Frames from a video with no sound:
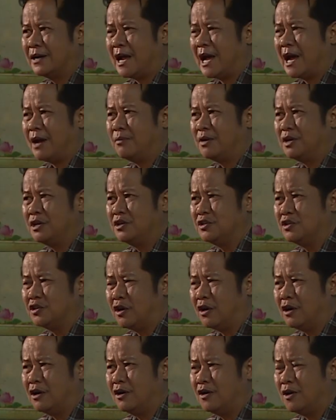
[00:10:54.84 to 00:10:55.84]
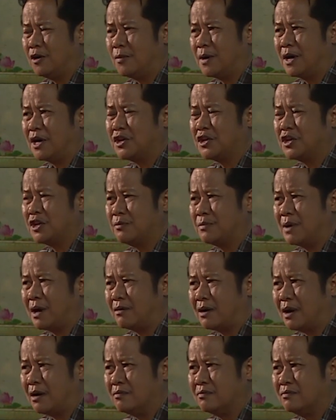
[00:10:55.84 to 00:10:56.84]
la mấy đứa nhỏ lo ba cái chuyện
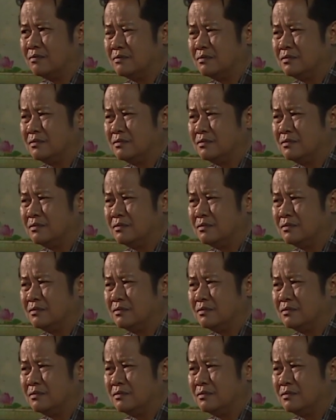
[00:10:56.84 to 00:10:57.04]
bao đồng